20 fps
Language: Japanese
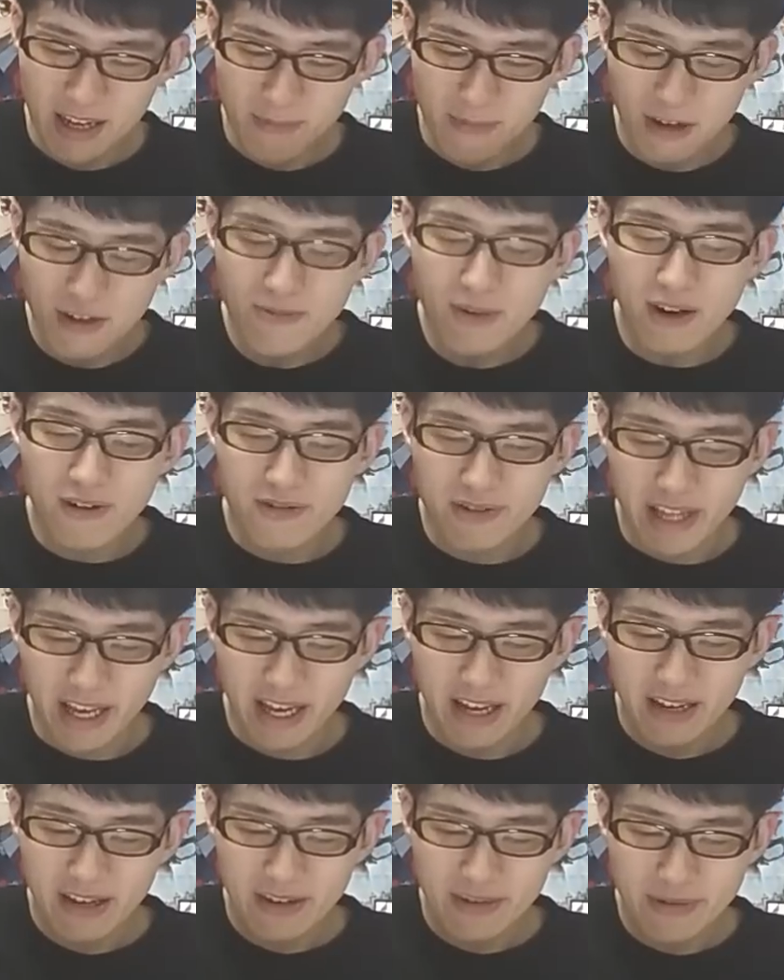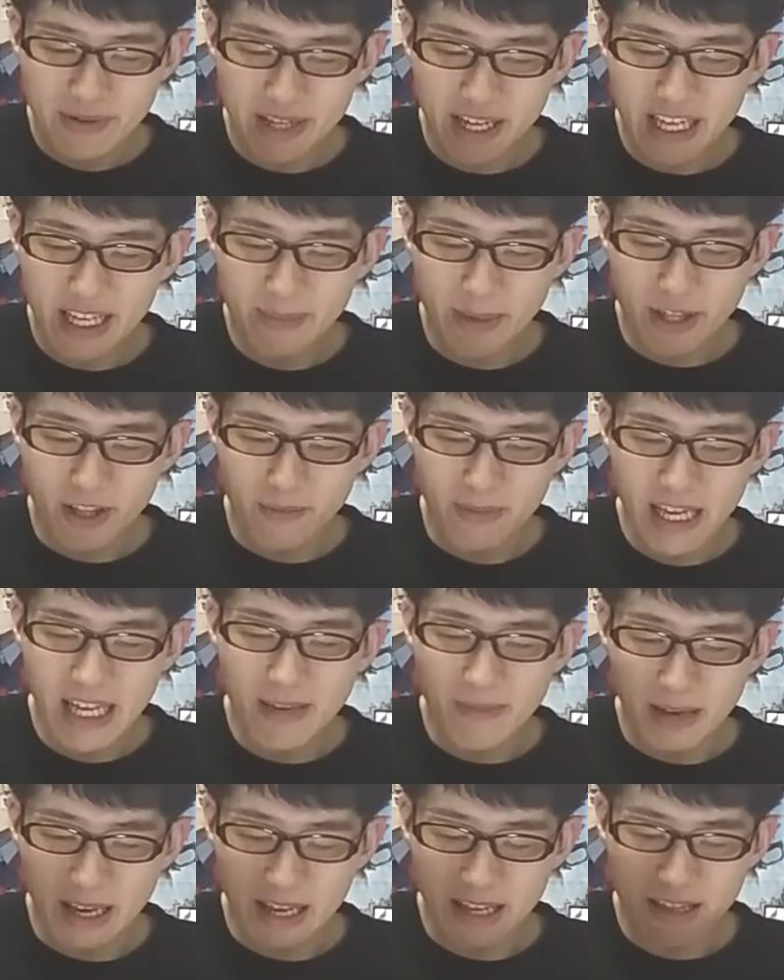まあ、うまくね歌姫と
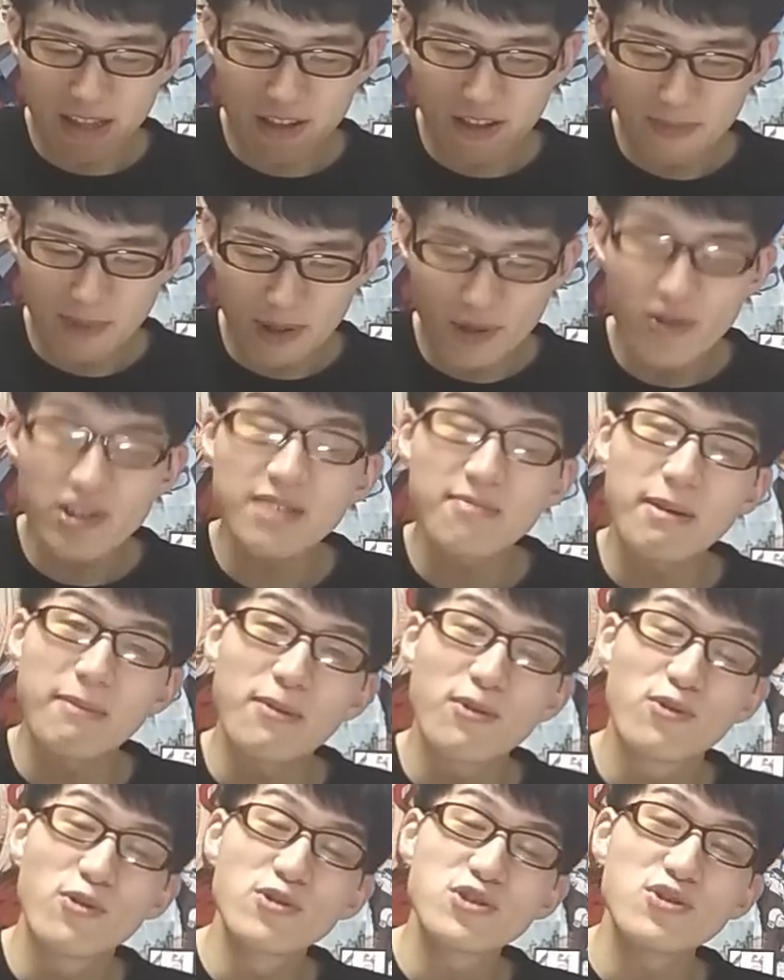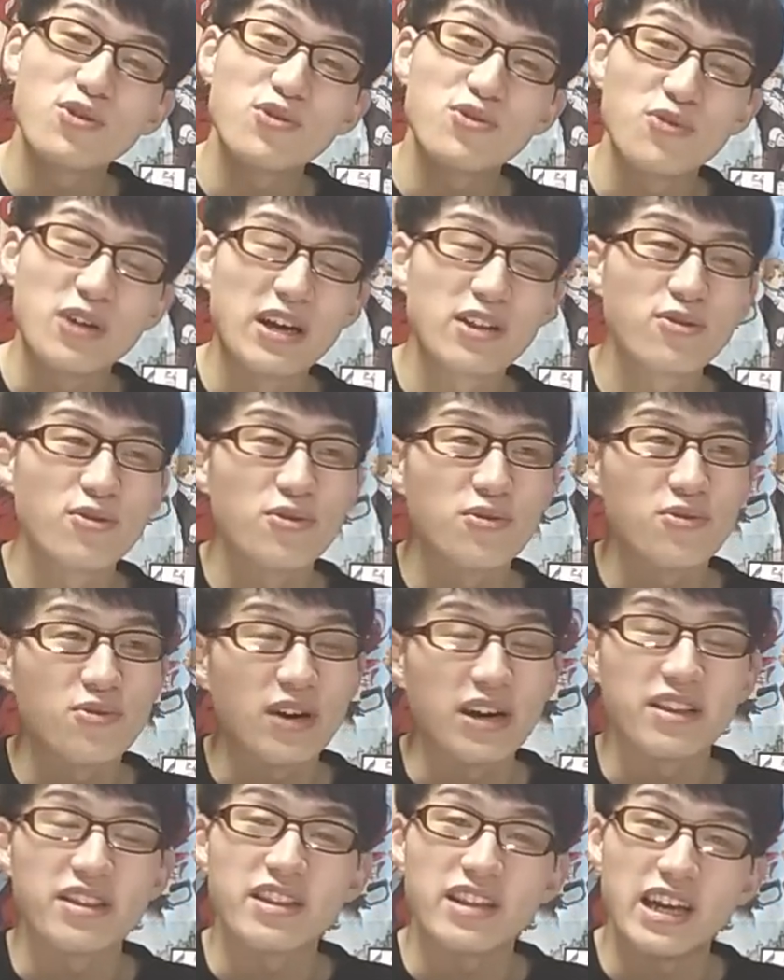メイメイっていう、まあ、どうしてもやっぱ五条と下等
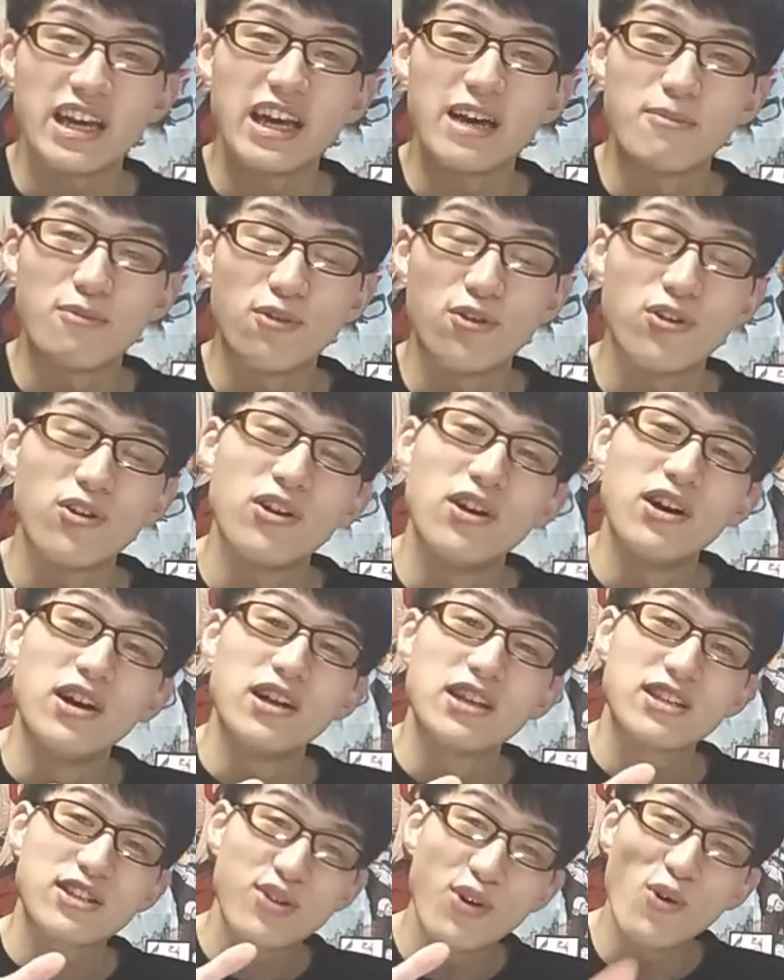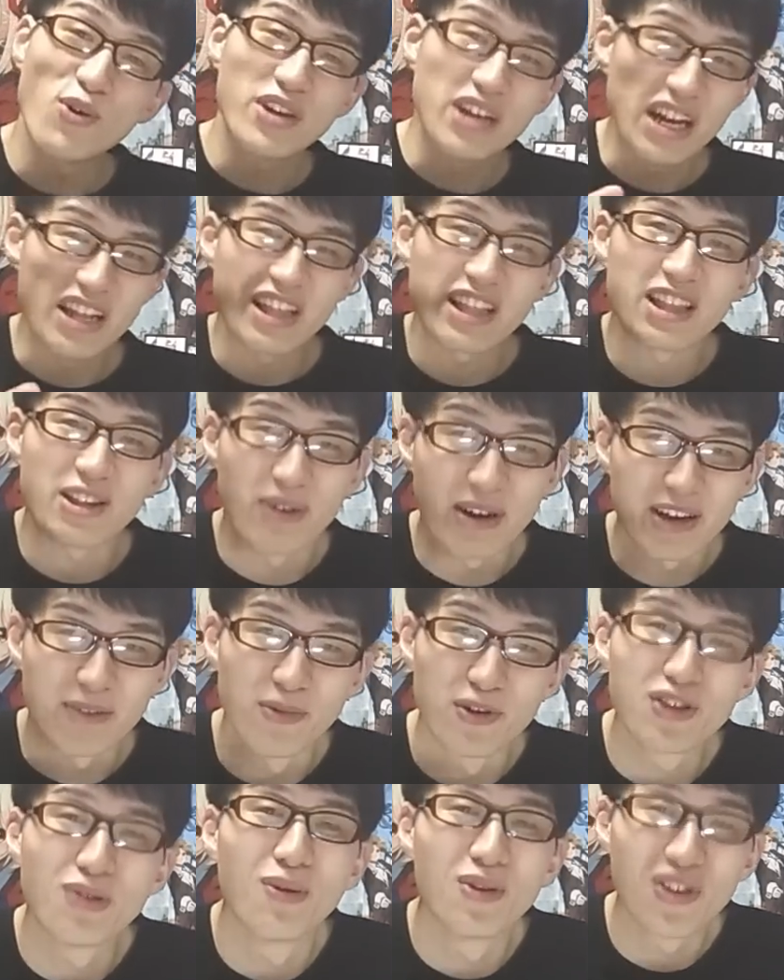とかってもう超キャラ立ってるわけ
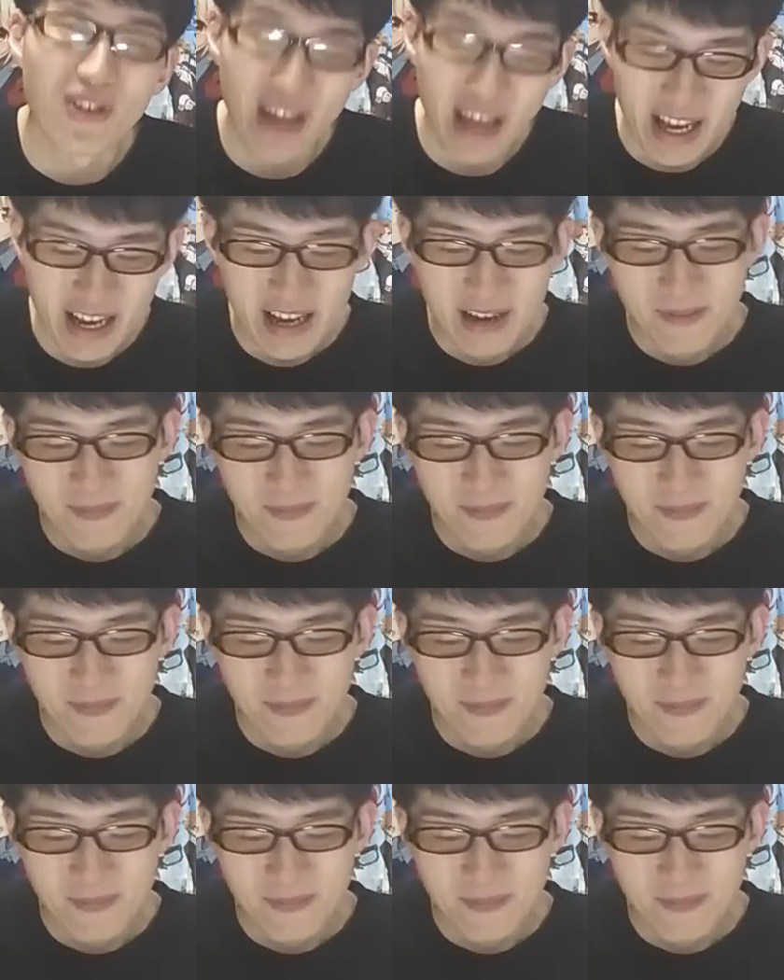もともとね、